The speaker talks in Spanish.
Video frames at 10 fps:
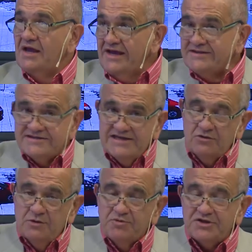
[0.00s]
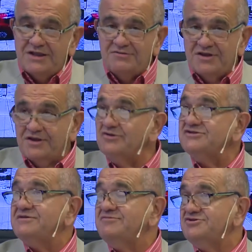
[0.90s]
Este saldo exportable de
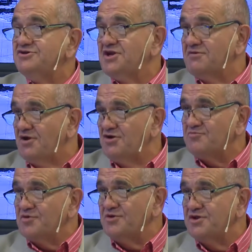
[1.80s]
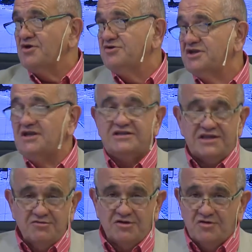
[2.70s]
11 millones, el valor promedio que hoy tiene el
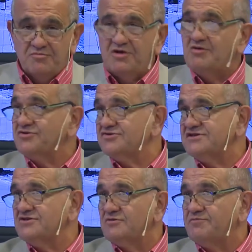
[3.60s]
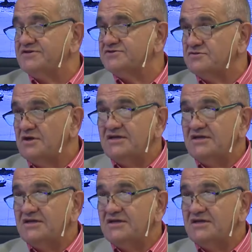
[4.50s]
trigo de 2.400 pesos,